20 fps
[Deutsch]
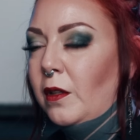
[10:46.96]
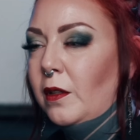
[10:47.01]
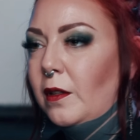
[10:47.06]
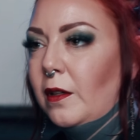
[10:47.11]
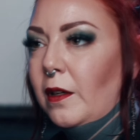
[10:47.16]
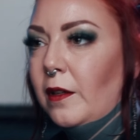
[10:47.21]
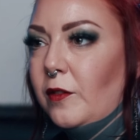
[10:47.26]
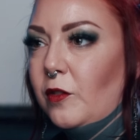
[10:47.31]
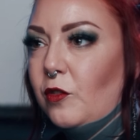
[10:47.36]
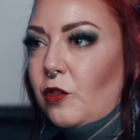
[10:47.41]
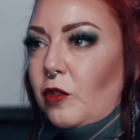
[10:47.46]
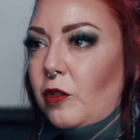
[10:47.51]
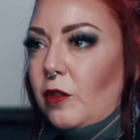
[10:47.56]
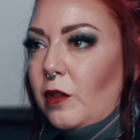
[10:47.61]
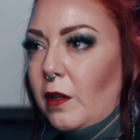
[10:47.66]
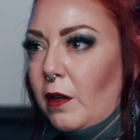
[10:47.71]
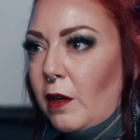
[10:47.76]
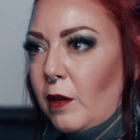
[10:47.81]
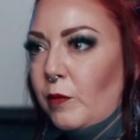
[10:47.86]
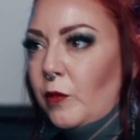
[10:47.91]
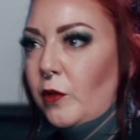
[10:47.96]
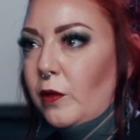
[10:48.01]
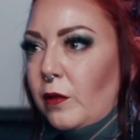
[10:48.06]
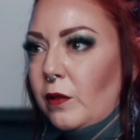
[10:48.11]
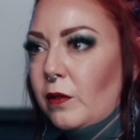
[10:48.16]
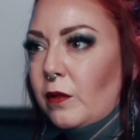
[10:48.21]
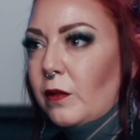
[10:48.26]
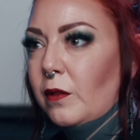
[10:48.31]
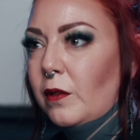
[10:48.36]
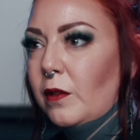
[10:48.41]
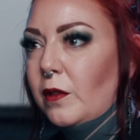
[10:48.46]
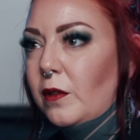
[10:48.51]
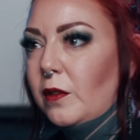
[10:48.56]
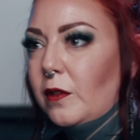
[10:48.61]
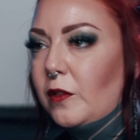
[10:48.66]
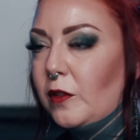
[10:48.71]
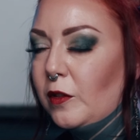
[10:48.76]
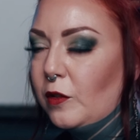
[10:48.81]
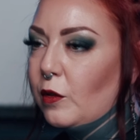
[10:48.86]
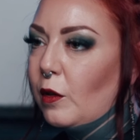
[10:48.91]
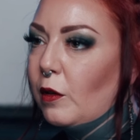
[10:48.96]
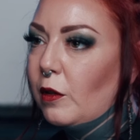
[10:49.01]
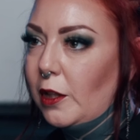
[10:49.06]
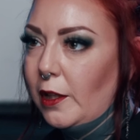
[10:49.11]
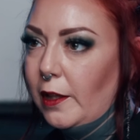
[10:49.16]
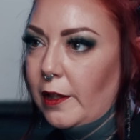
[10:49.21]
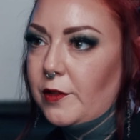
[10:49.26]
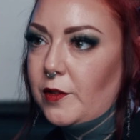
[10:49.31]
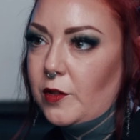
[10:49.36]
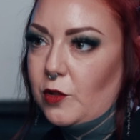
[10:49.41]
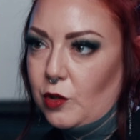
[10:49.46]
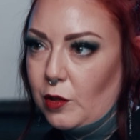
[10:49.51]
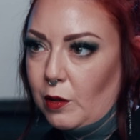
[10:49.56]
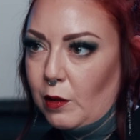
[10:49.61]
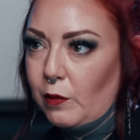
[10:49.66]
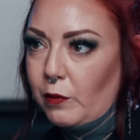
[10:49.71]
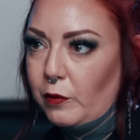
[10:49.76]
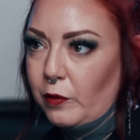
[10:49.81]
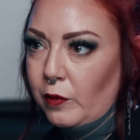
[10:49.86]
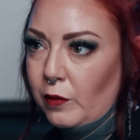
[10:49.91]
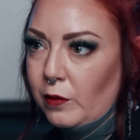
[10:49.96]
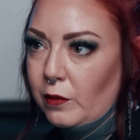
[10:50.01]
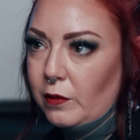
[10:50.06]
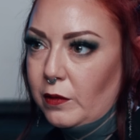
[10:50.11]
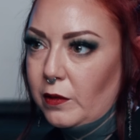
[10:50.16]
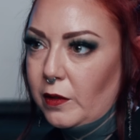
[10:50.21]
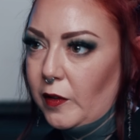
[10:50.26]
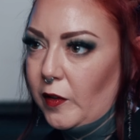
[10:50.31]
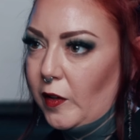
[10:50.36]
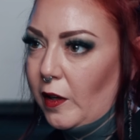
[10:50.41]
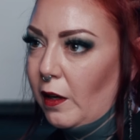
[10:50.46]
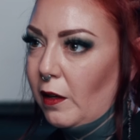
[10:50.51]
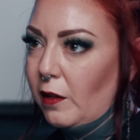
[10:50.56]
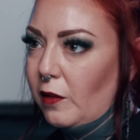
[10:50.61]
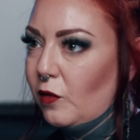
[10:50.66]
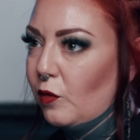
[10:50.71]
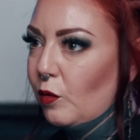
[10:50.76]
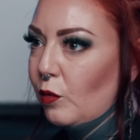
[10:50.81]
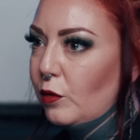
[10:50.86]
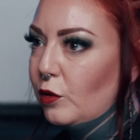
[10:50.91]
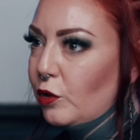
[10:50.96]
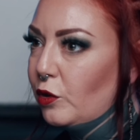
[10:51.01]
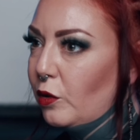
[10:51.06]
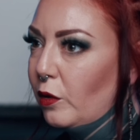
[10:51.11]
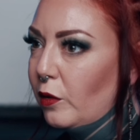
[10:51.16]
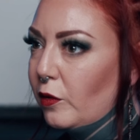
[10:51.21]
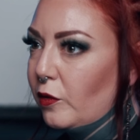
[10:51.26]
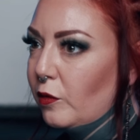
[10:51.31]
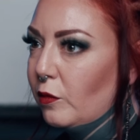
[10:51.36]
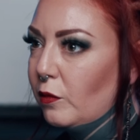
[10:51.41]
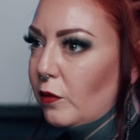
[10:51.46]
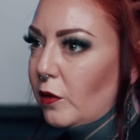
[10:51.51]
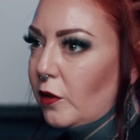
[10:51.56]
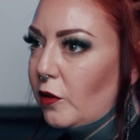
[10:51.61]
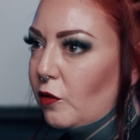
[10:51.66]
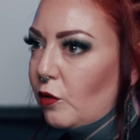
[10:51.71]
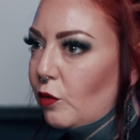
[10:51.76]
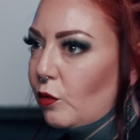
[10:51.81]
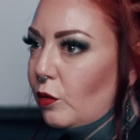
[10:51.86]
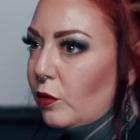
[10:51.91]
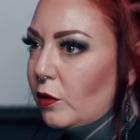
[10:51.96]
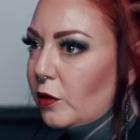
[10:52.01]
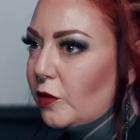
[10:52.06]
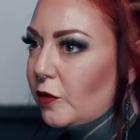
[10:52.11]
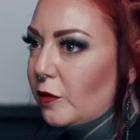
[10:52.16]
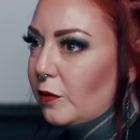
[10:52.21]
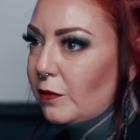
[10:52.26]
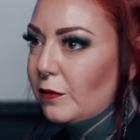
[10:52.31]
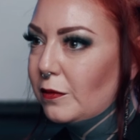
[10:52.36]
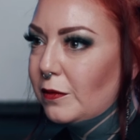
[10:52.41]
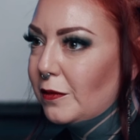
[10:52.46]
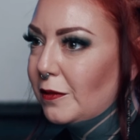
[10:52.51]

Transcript: Eine klassische Dame tritt auch klassisch auf. Das heißt, hochgeschlossen und nicht zu kurz.